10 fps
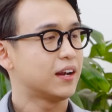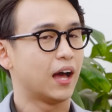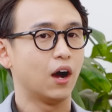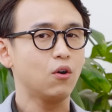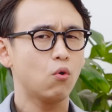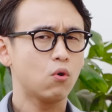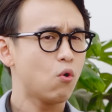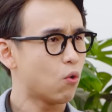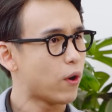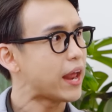là ở
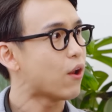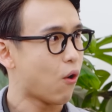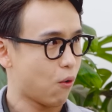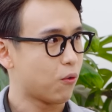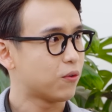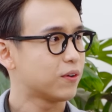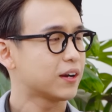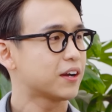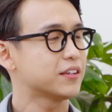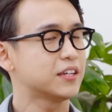khu Ueno.
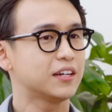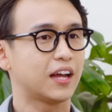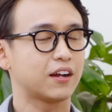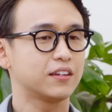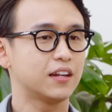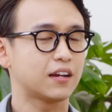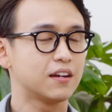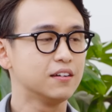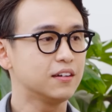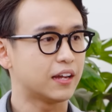Coi như là coi như là
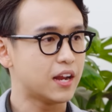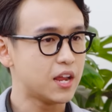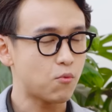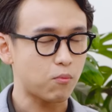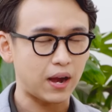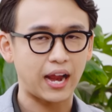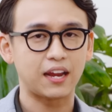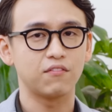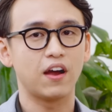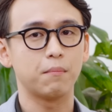cứ là đi một
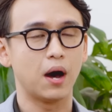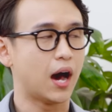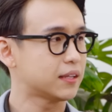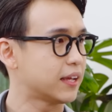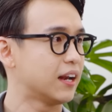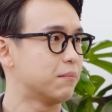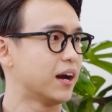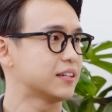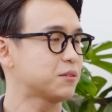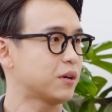ngày về mệt thiệt là
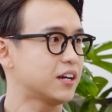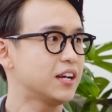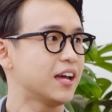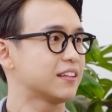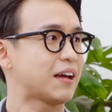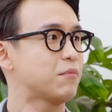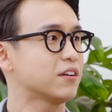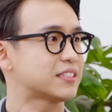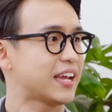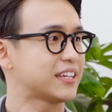mệt, xong rồi cứ lên tắm
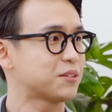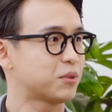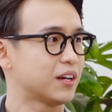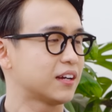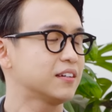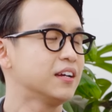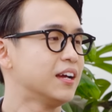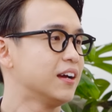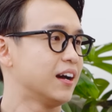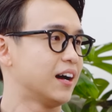onsen xong rồi là cứ
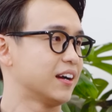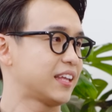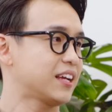à,